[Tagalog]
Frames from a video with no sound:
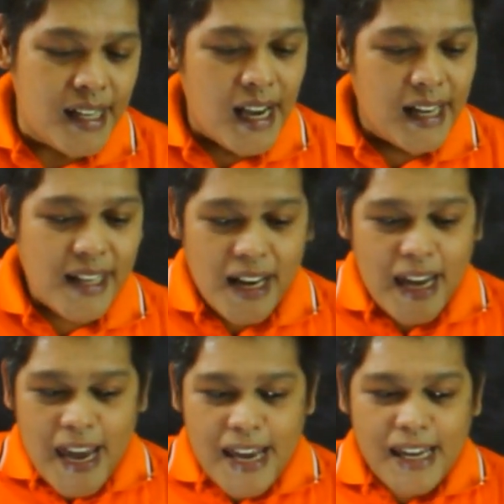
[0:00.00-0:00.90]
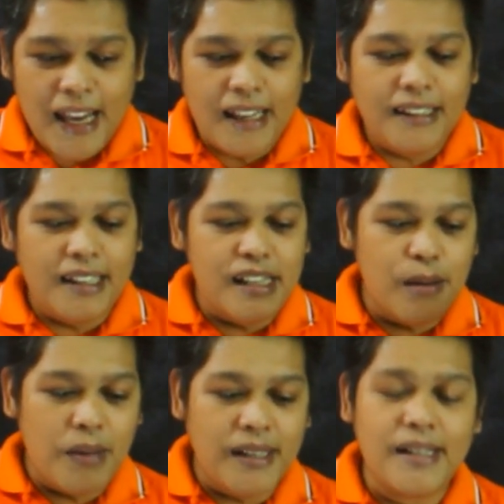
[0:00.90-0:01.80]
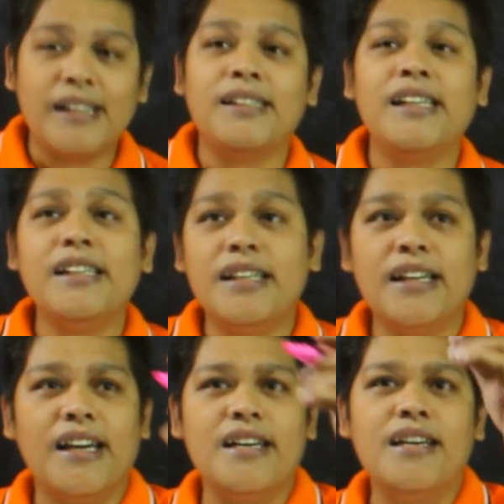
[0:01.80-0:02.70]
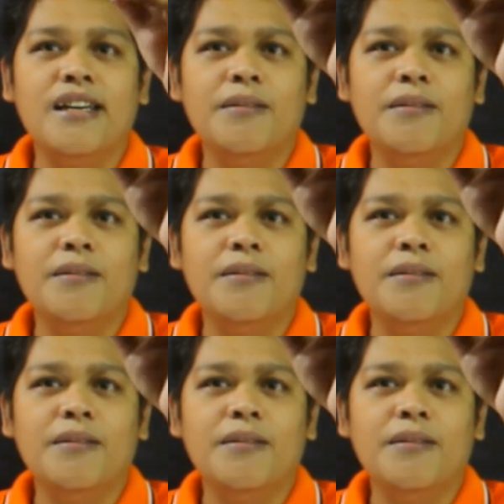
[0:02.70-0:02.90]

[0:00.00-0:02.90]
At ang angle din naman na CDA,